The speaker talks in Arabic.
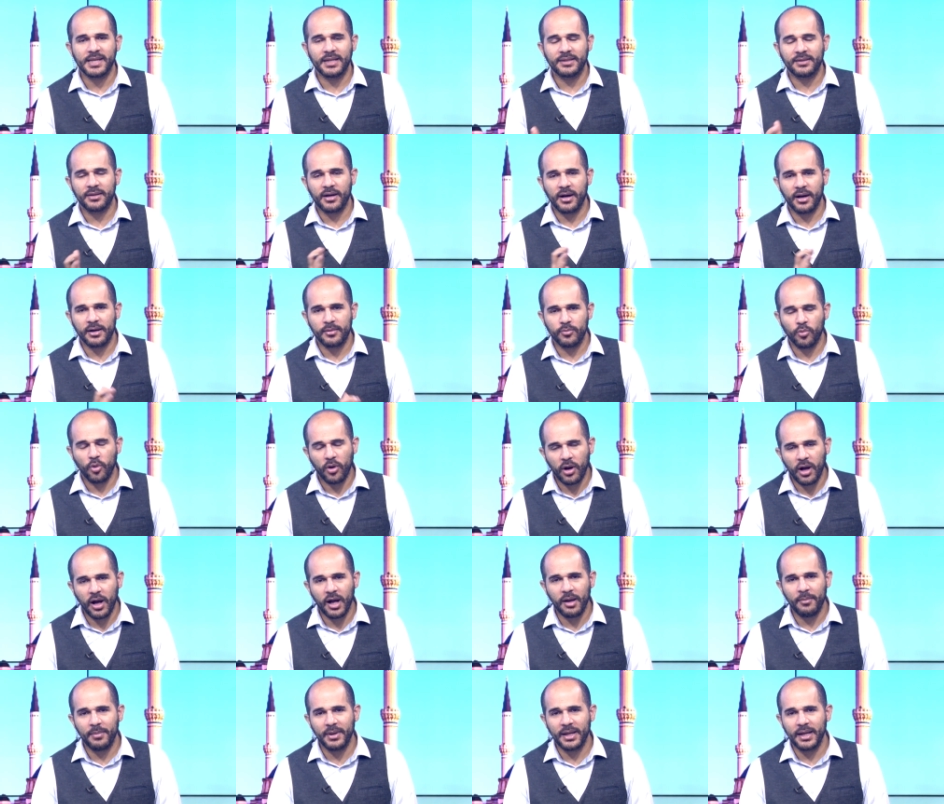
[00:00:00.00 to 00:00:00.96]
اتراك
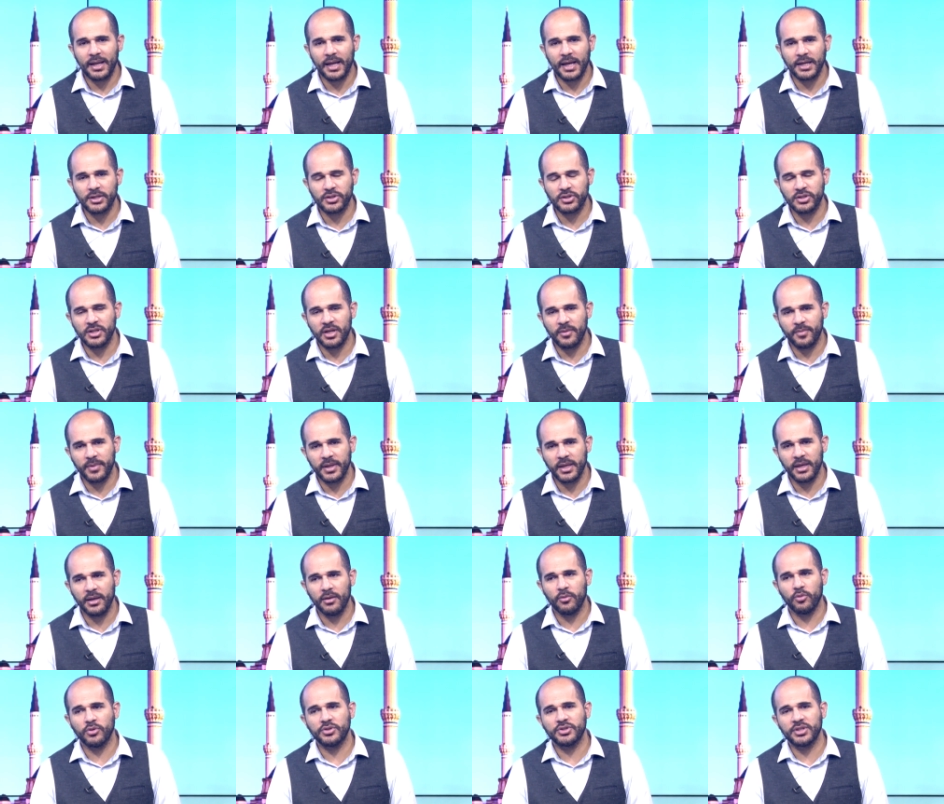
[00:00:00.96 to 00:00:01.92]
مقابل
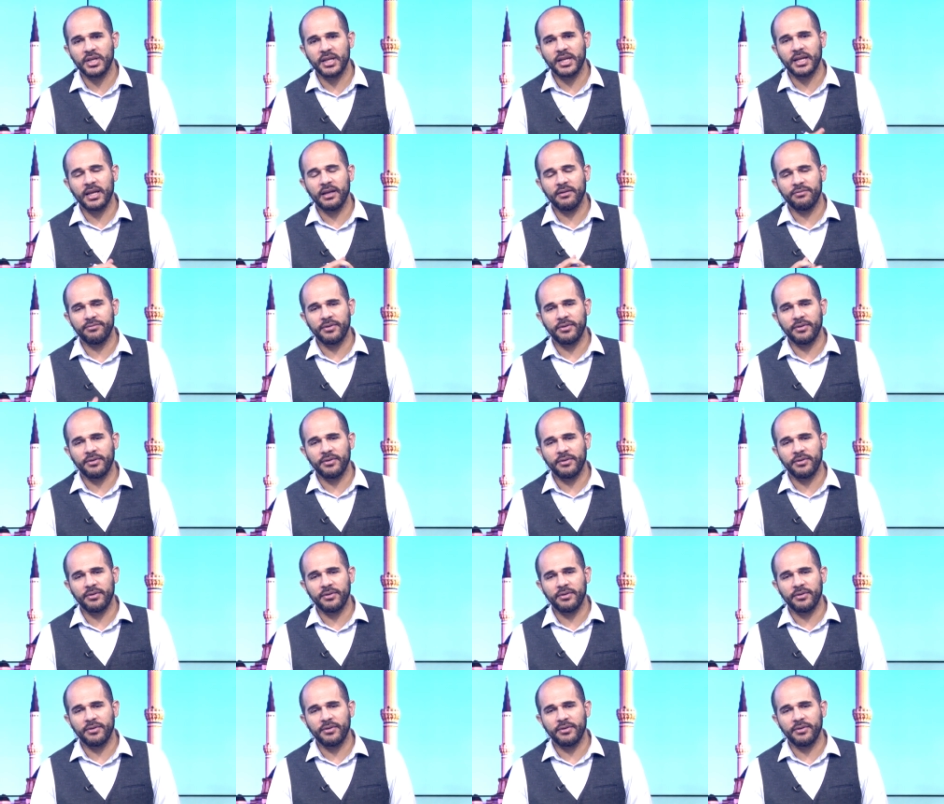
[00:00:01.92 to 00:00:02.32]
اجنبي والشركه نعم.